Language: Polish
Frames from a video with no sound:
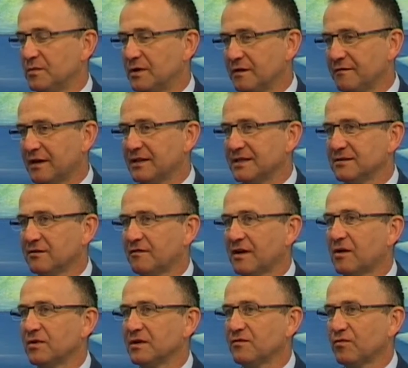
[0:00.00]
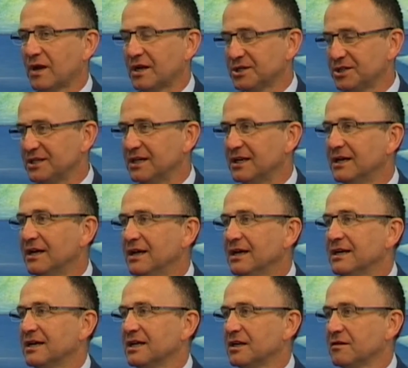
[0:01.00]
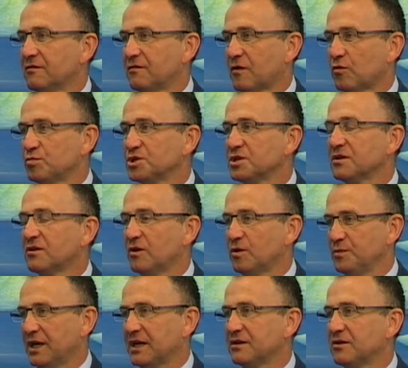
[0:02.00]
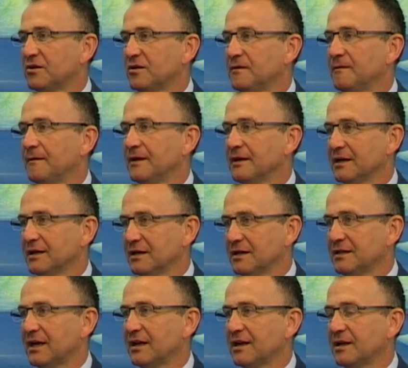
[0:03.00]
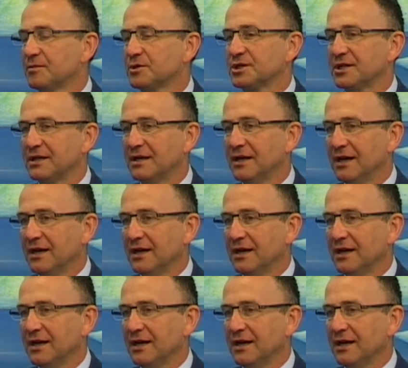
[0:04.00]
rywalizowały właśnie w Wałbrzychu o miano najlepszej